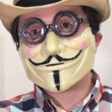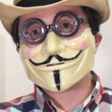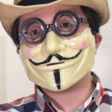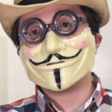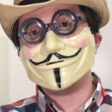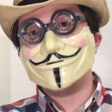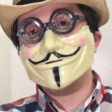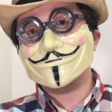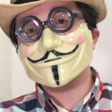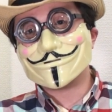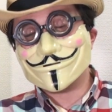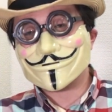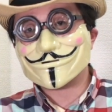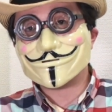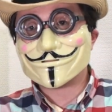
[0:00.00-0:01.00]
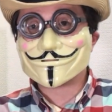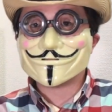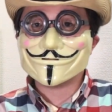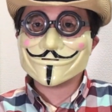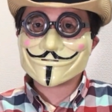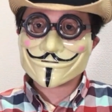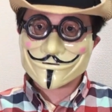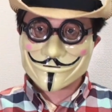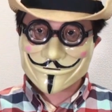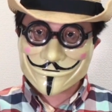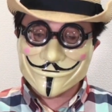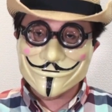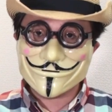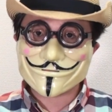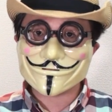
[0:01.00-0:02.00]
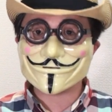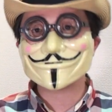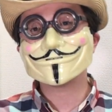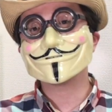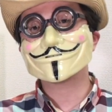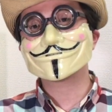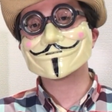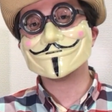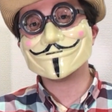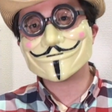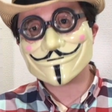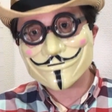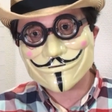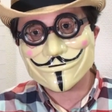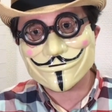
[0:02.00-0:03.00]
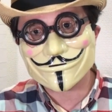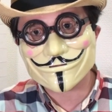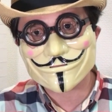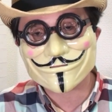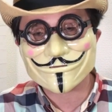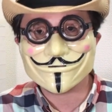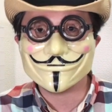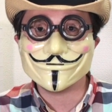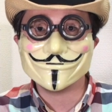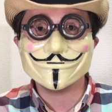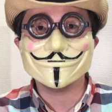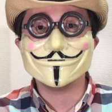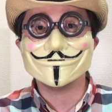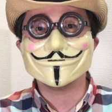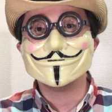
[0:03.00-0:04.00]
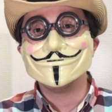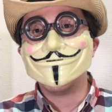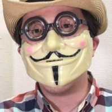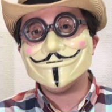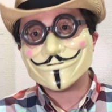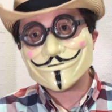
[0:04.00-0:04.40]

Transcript: ことでいかがだったでしょうか。ネクストロボ、えー、